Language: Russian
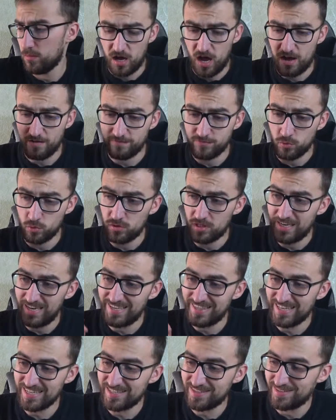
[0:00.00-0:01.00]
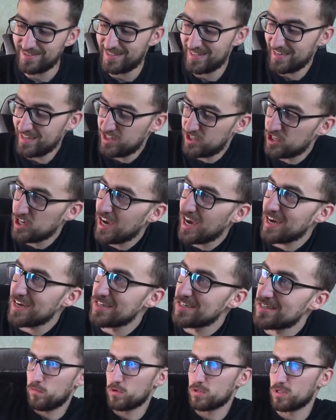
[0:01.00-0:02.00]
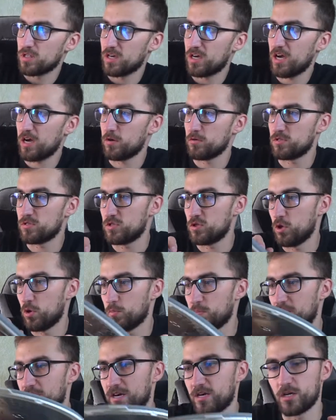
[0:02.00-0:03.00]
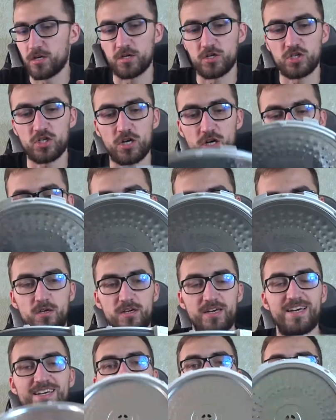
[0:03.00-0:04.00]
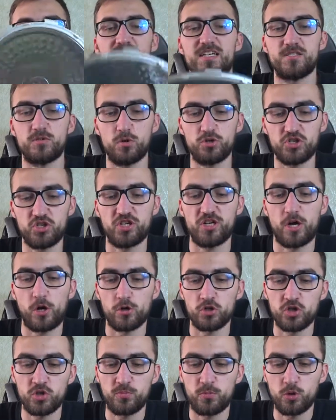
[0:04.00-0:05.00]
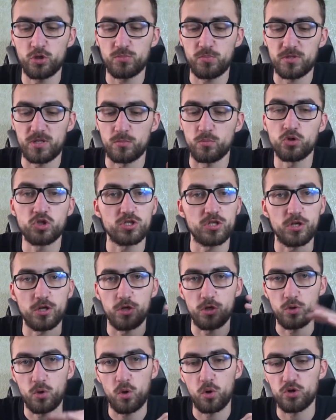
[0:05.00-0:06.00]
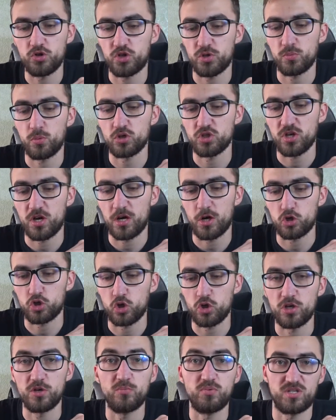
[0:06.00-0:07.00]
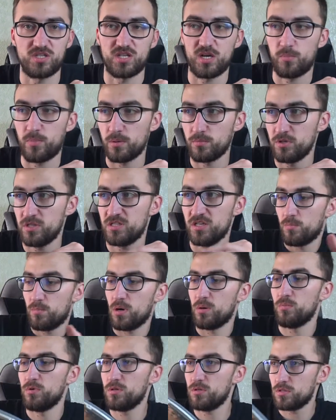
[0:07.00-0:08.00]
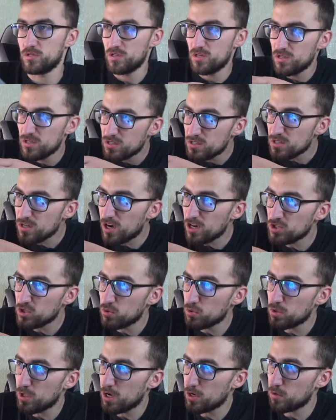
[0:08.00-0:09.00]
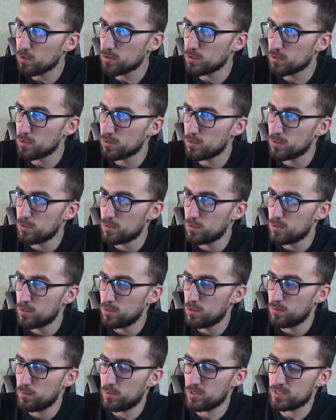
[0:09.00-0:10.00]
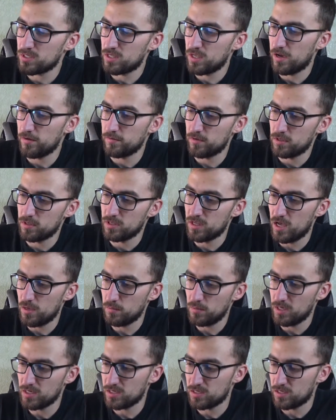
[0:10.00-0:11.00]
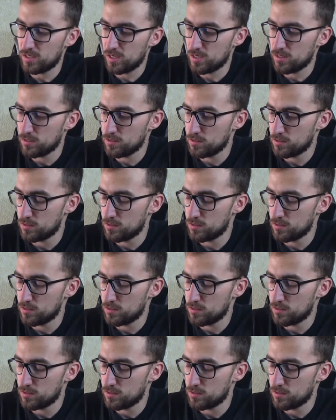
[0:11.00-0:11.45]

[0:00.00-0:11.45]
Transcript: А внутри нас встречает вот такая вот съемная крышка. Это, кстати, очень хороший плюс, потому что ее очень можно хорошо и быстро помыть. Помыл и сразу вот так вот поставил на место.